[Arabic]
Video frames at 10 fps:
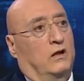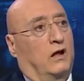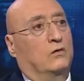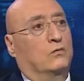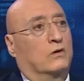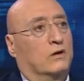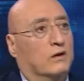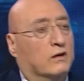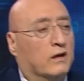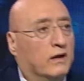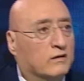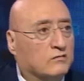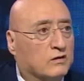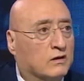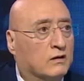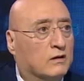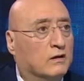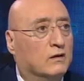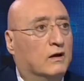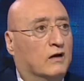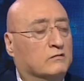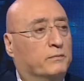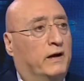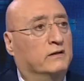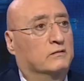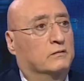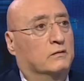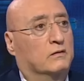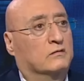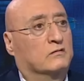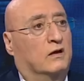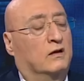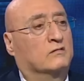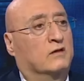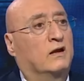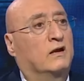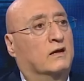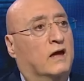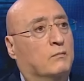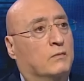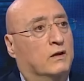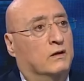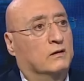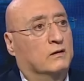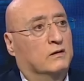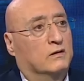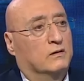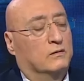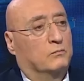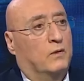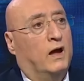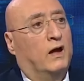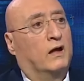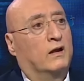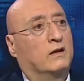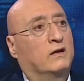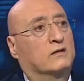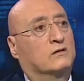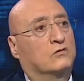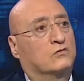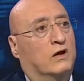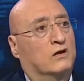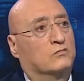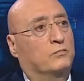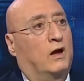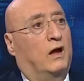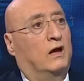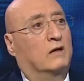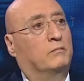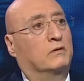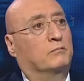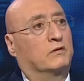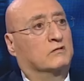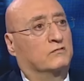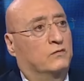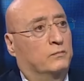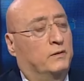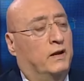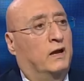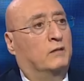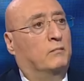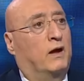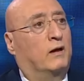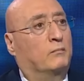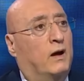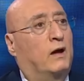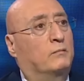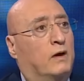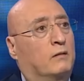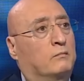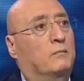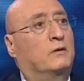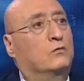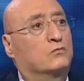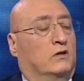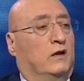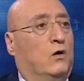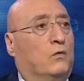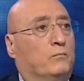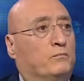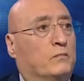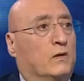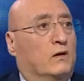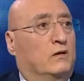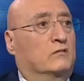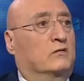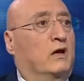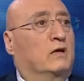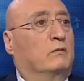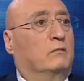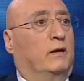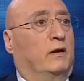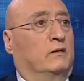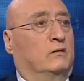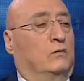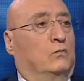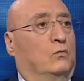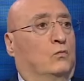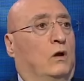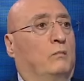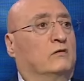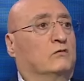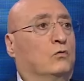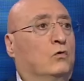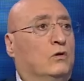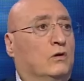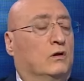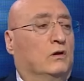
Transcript: لانه الرئاسه اصبحت سله كامله مع قياده الجيش مع حاكميه مصرف لبنان مع مع مع مع مليون اليوم اللي صاير بالبلد انه لا مسؤول